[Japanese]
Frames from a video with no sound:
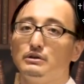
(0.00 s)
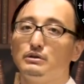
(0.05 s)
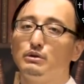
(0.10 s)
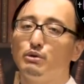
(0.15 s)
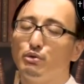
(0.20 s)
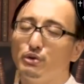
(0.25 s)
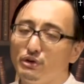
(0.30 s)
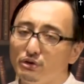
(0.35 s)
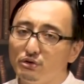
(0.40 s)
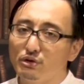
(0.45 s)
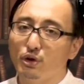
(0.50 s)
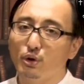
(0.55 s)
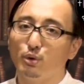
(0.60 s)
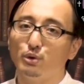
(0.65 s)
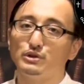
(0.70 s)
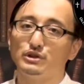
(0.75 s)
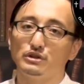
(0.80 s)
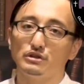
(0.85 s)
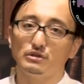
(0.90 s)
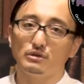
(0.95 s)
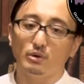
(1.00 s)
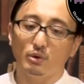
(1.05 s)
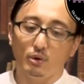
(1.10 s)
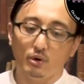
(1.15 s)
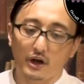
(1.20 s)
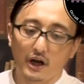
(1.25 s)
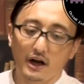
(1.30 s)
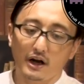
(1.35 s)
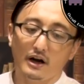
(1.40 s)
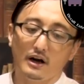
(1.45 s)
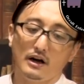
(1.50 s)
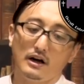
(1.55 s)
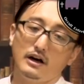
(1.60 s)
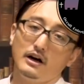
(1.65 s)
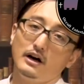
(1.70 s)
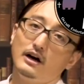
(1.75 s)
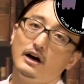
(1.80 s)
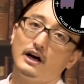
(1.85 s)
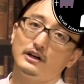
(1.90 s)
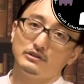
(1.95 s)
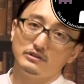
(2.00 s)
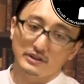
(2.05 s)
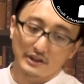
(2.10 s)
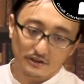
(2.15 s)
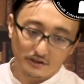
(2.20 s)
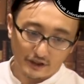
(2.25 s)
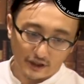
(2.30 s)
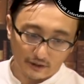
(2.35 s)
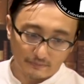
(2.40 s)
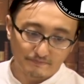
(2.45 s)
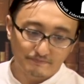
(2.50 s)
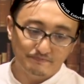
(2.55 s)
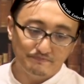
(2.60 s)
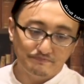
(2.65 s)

という共通項があるんですね。